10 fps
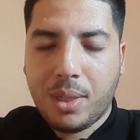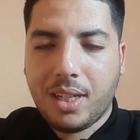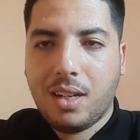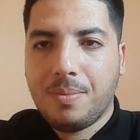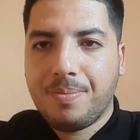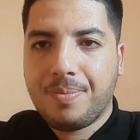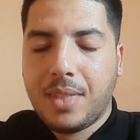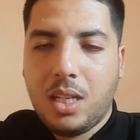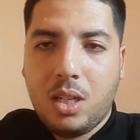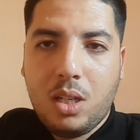المماطله
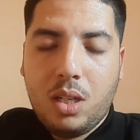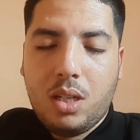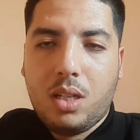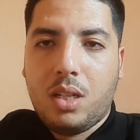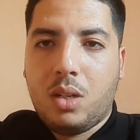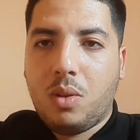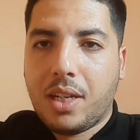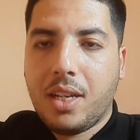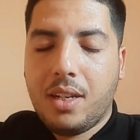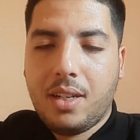أه
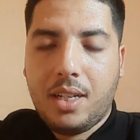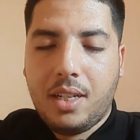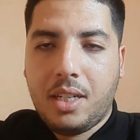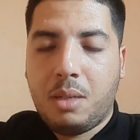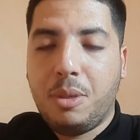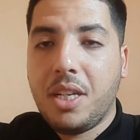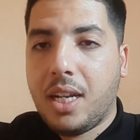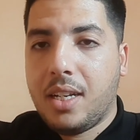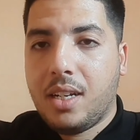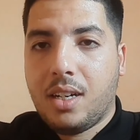ولكن يعني
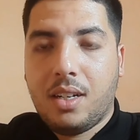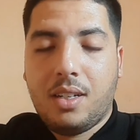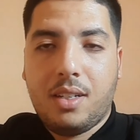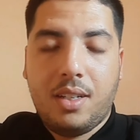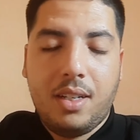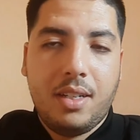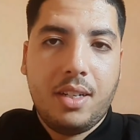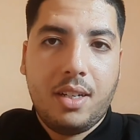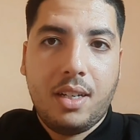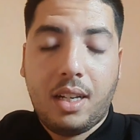تبين ان
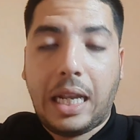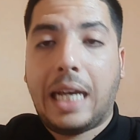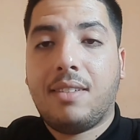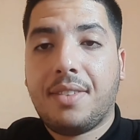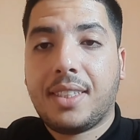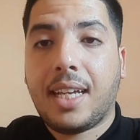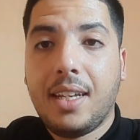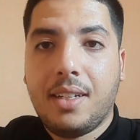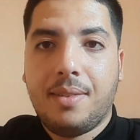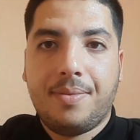ان القرار
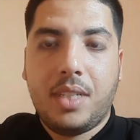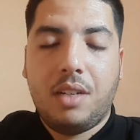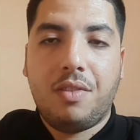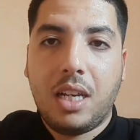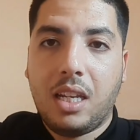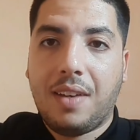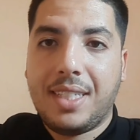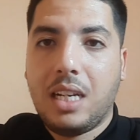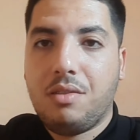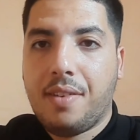اتخذ في
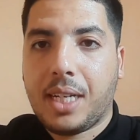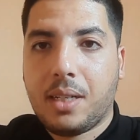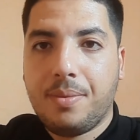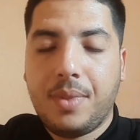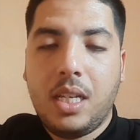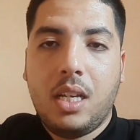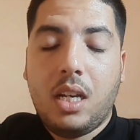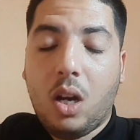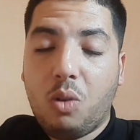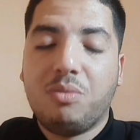الاداره ديال الفريق
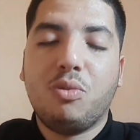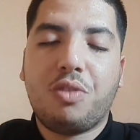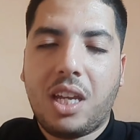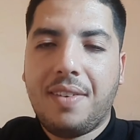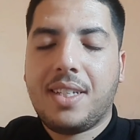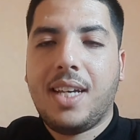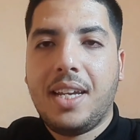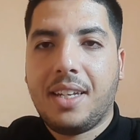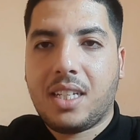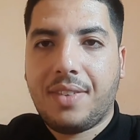او في مفكرات
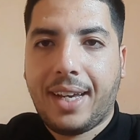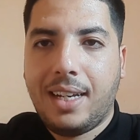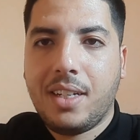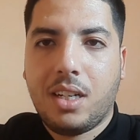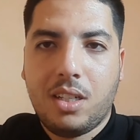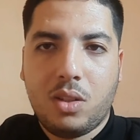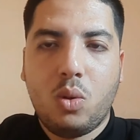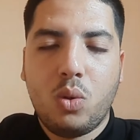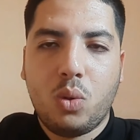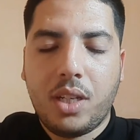سعيد الناصري خلينا
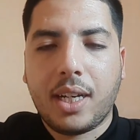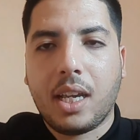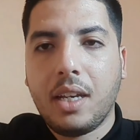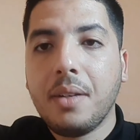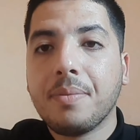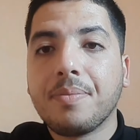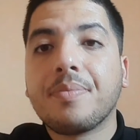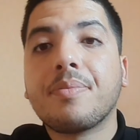نكونوا دقيقين